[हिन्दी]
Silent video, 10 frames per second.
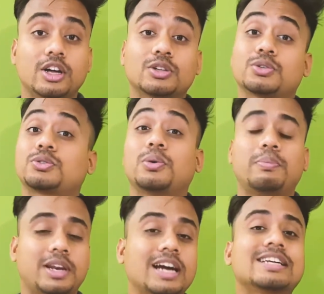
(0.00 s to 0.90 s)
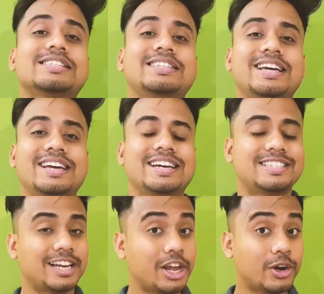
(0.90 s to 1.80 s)
तो दोस्तों बिना किसी देरी के
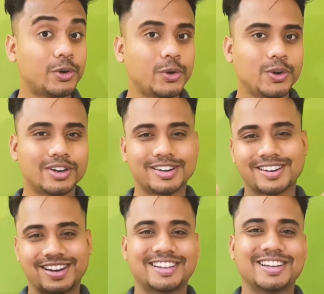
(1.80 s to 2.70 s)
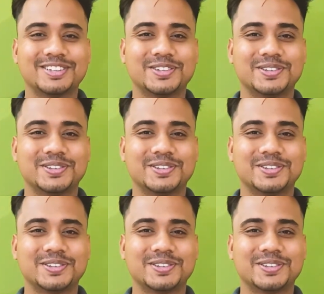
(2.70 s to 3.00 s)
चलिए गुरु करते हैं